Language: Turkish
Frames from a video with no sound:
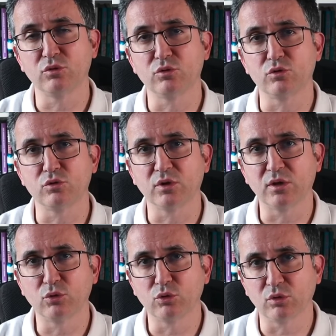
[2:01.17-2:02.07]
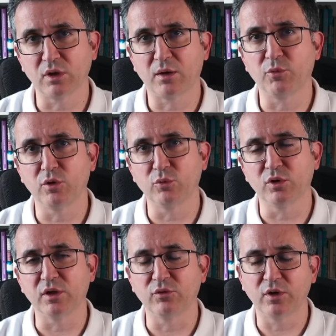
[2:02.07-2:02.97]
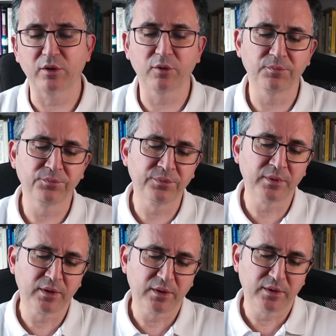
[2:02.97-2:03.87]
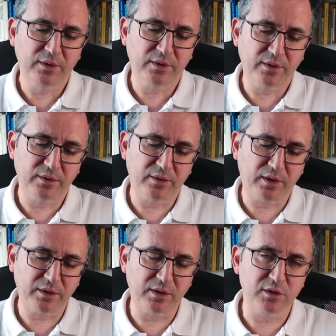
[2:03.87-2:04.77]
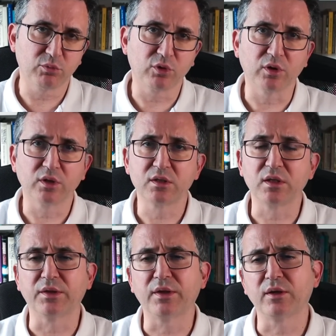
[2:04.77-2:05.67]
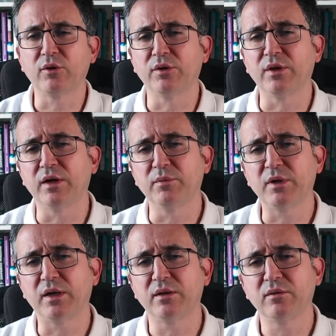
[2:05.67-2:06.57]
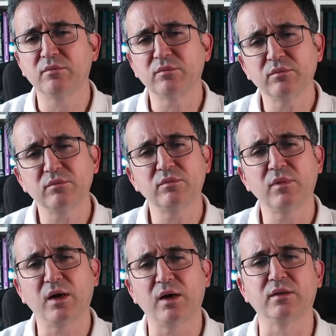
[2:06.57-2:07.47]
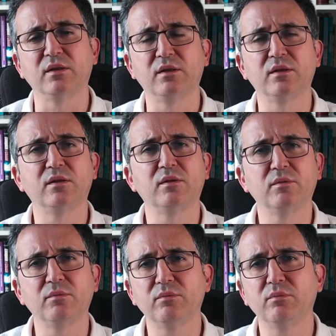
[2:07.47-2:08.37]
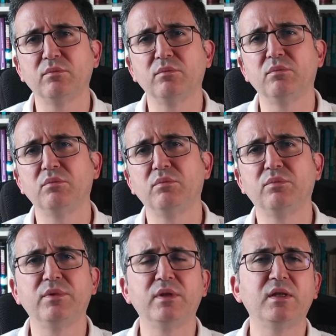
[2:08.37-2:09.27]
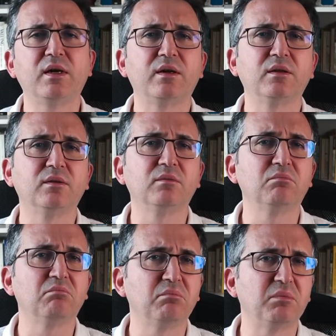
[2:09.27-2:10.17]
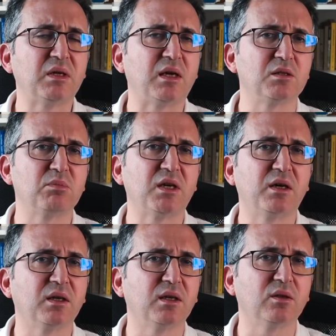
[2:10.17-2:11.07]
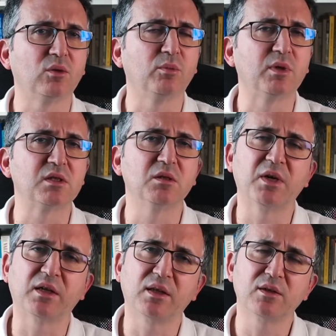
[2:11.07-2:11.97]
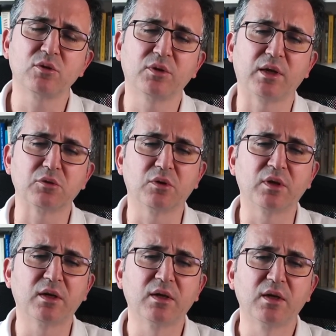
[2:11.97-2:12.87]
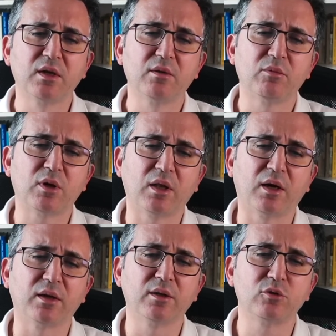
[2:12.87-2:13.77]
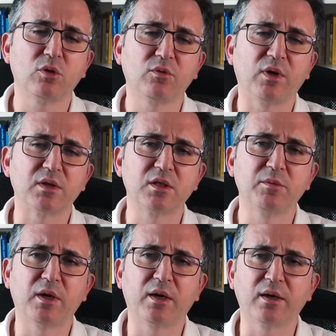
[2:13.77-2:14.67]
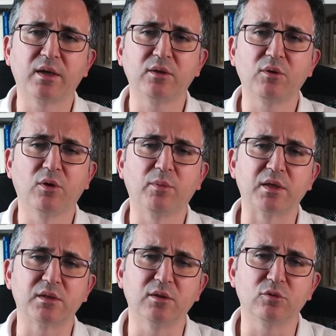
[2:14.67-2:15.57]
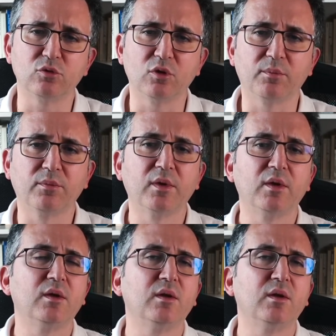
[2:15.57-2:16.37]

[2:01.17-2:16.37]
sunucusunda duyurular bölümünde var o. E, Analiz Pro'ya da zaten gönderdim. Yani artık yarın biraz bir hareket olmasını bekleriz. Ondan sonra buralarda da çok fazla bir hareket olmaz diye düşünüyorum